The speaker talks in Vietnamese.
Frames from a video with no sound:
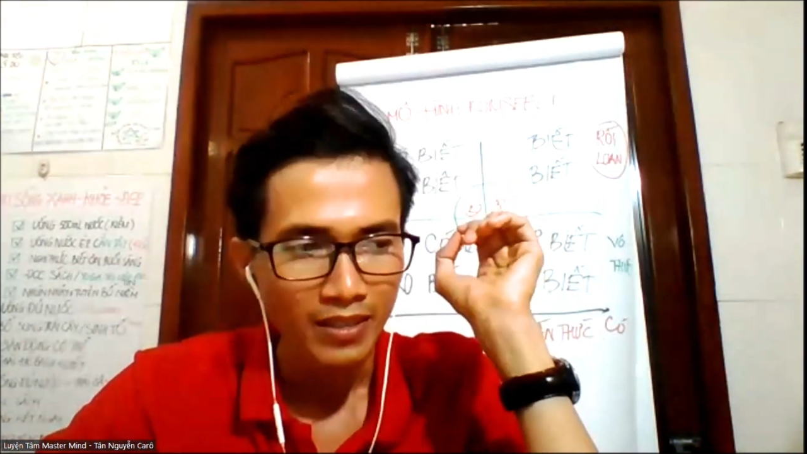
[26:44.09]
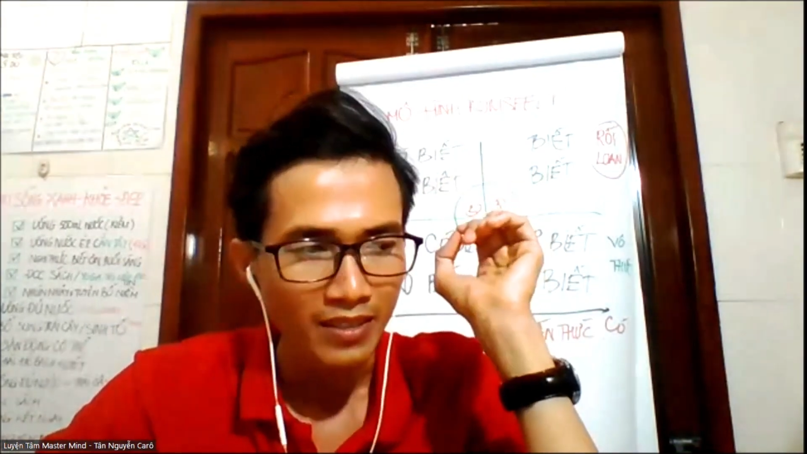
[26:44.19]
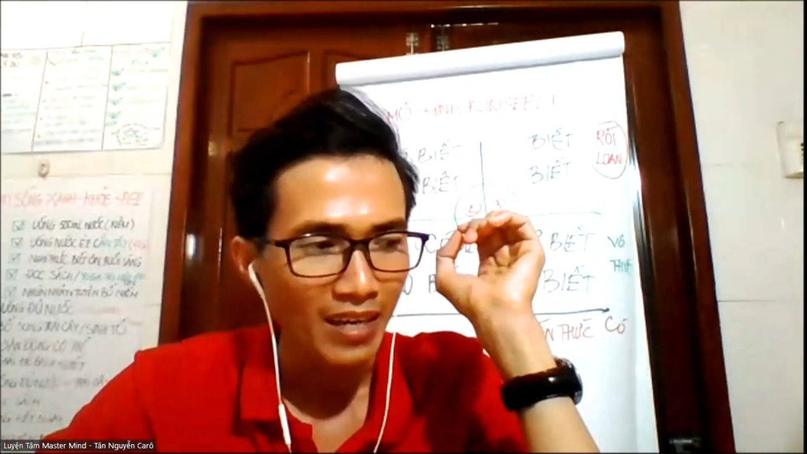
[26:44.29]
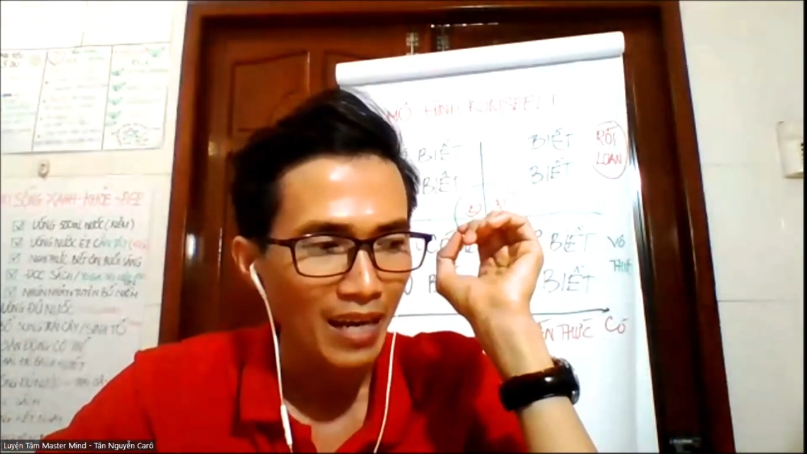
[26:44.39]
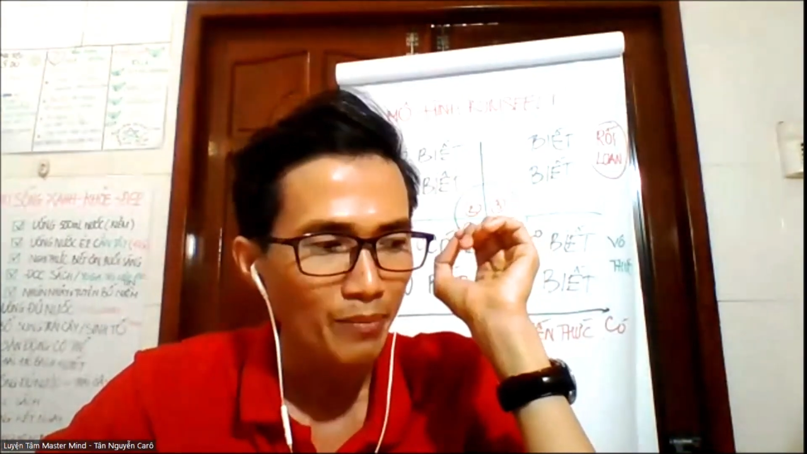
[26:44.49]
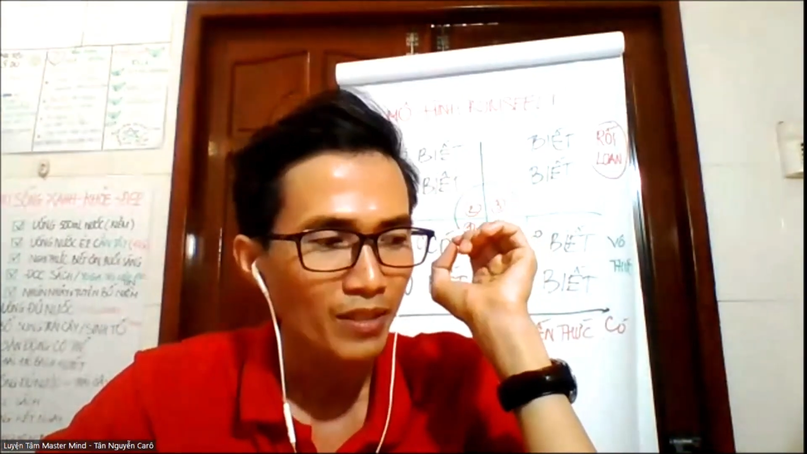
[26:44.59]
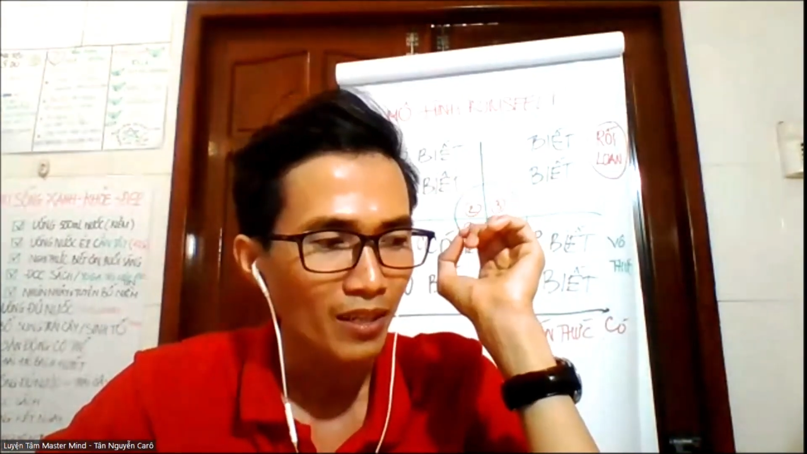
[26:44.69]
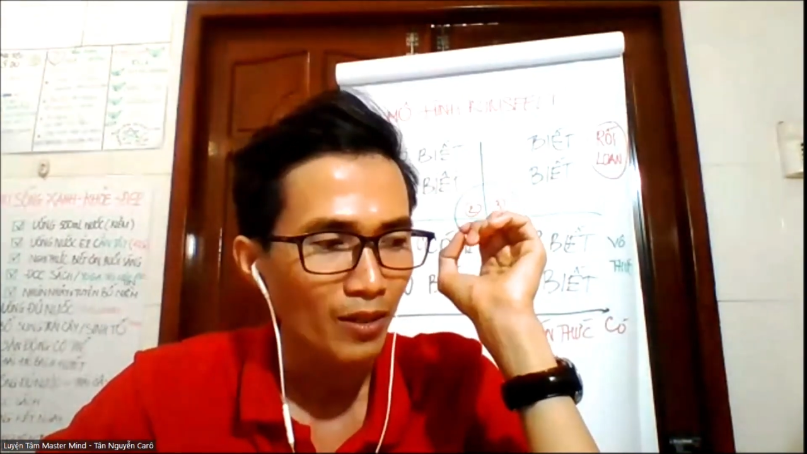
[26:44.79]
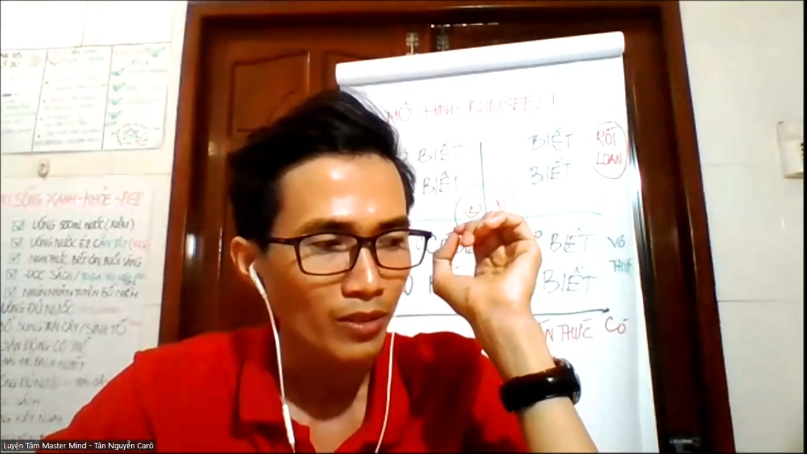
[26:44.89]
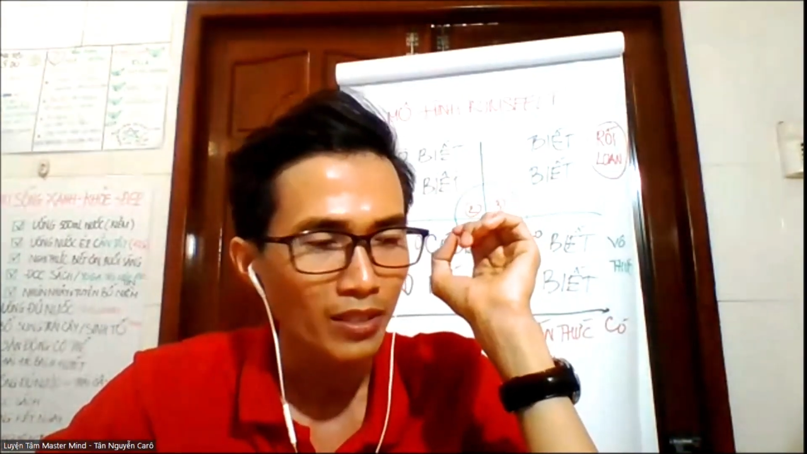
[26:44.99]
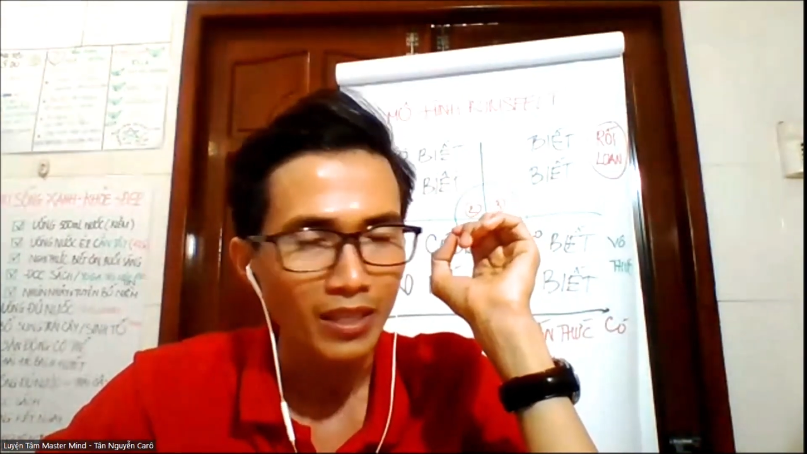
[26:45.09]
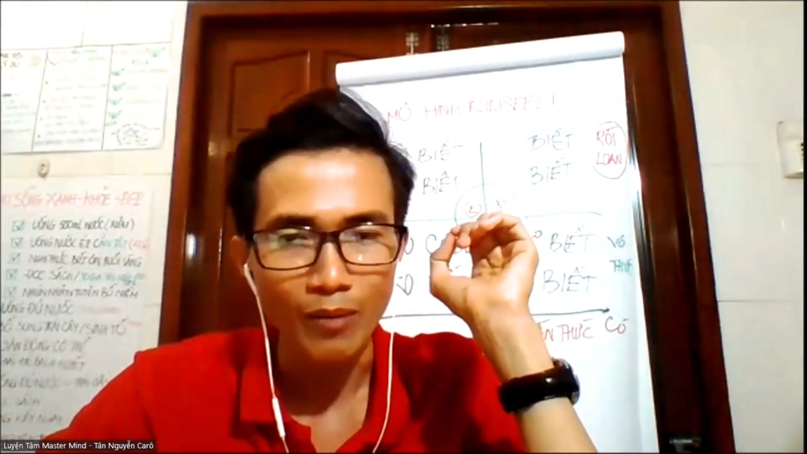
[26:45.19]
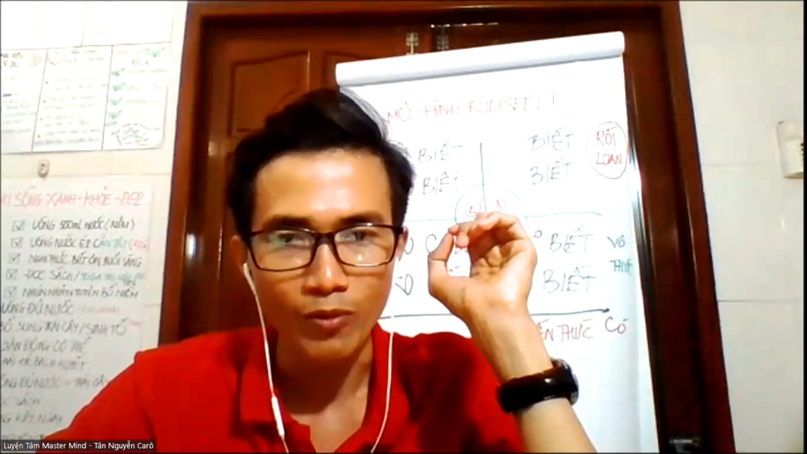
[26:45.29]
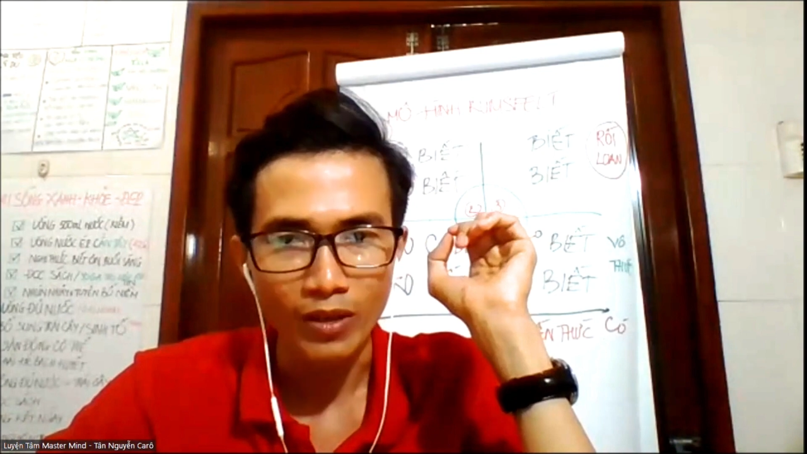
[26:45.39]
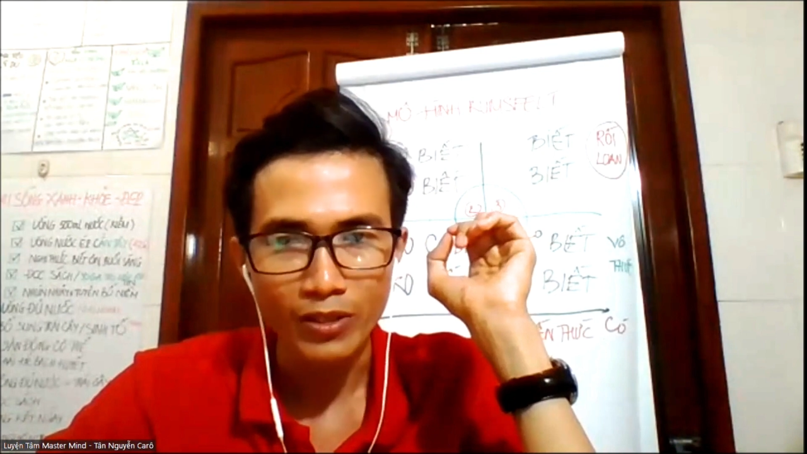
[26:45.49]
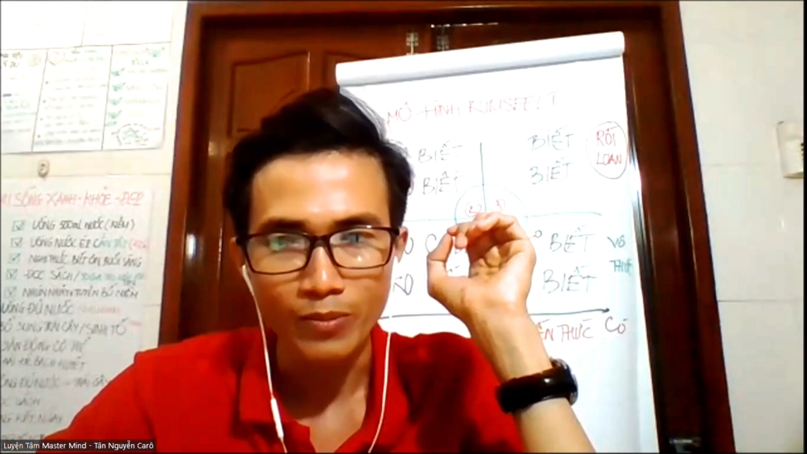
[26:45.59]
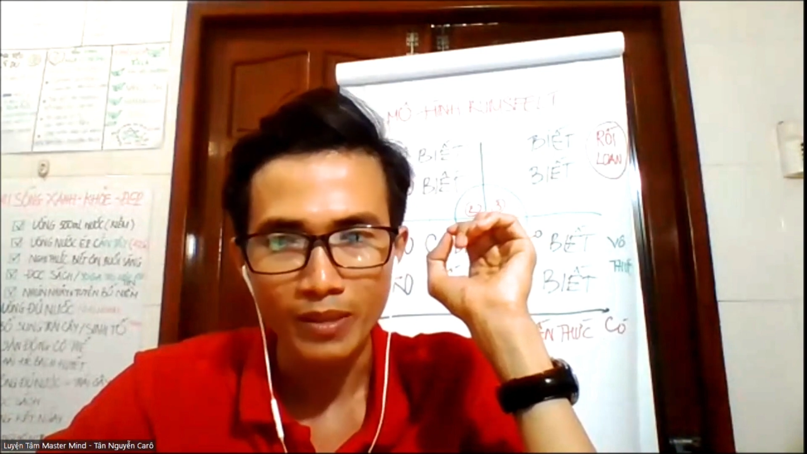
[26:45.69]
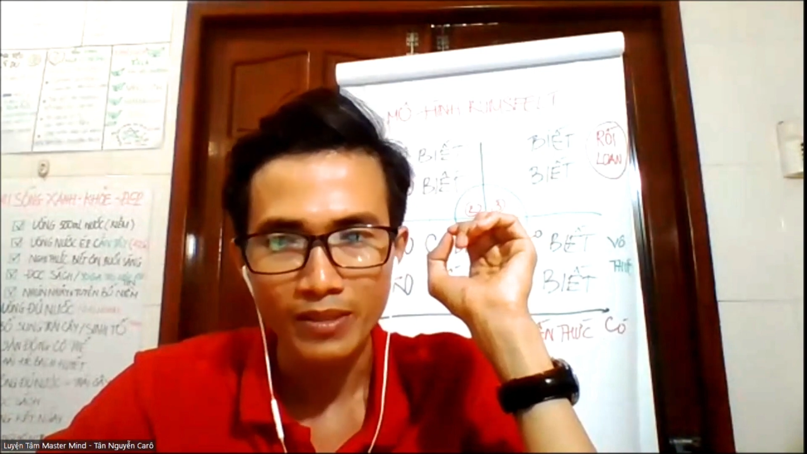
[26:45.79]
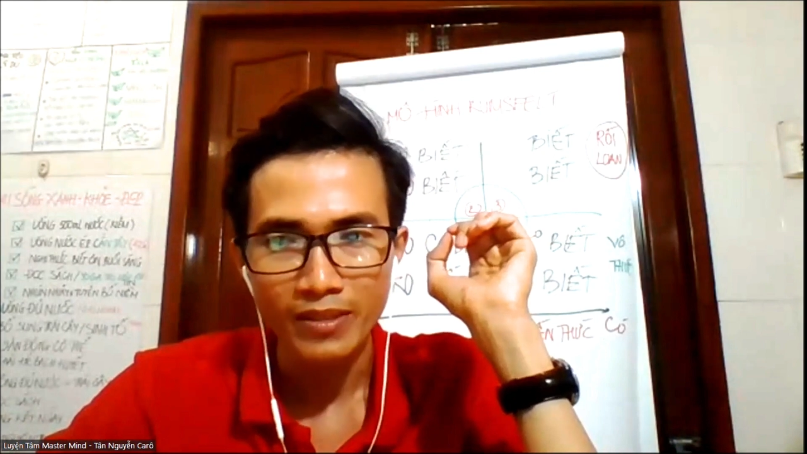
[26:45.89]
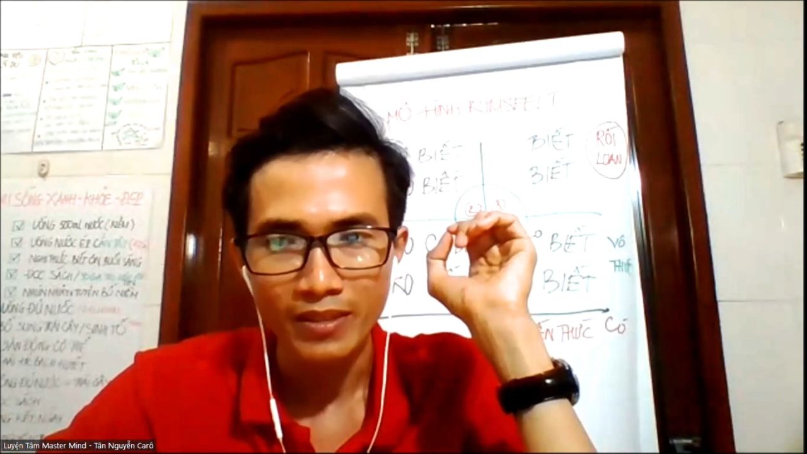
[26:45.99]
được chưa 20 giờ đầu tiên để học một cái điều
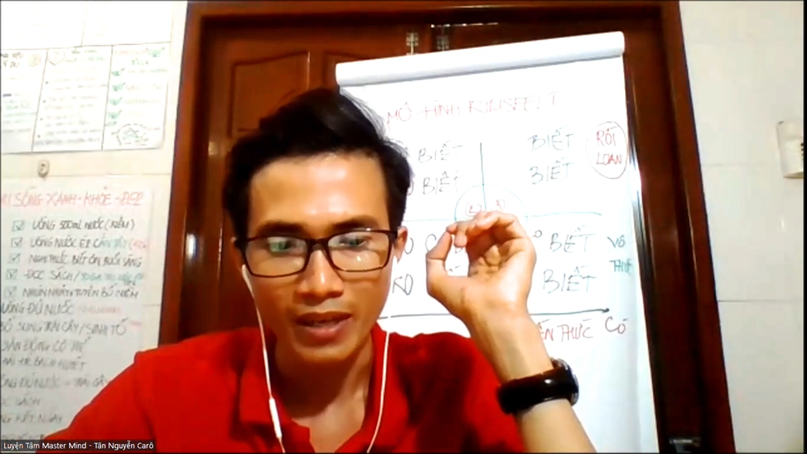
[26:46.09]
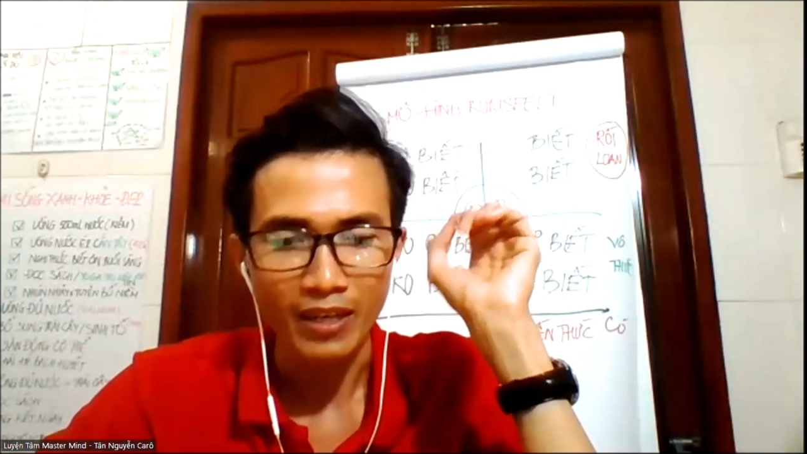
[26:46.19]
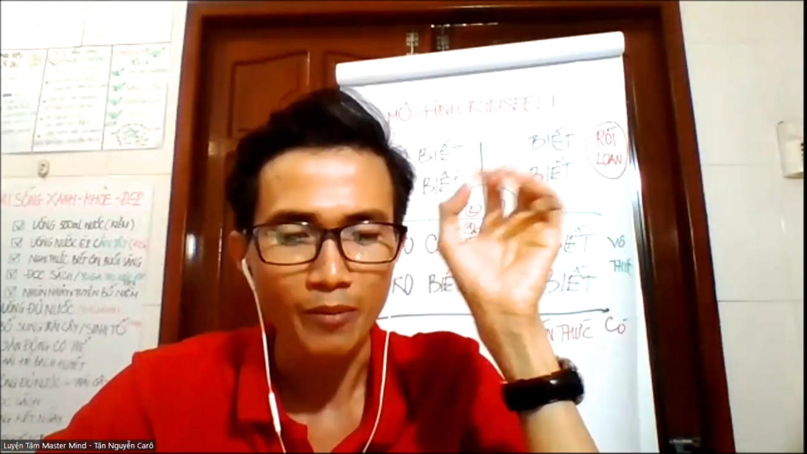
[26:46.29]
mới à,